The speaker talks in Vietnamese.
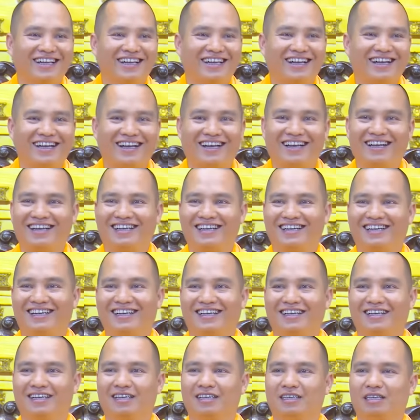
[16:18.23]
À,
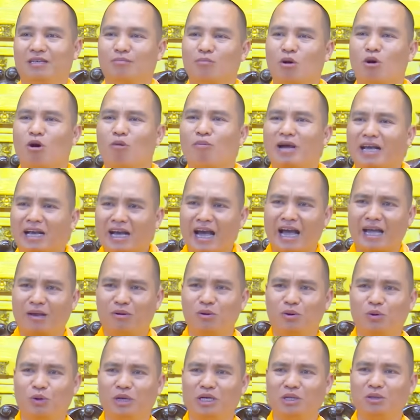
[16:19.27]
bổ mấy cái
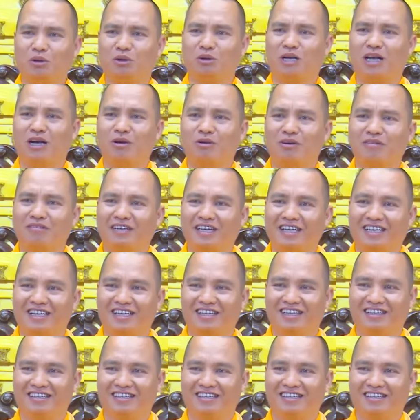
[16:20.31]
cũng quý rồi các quý vị.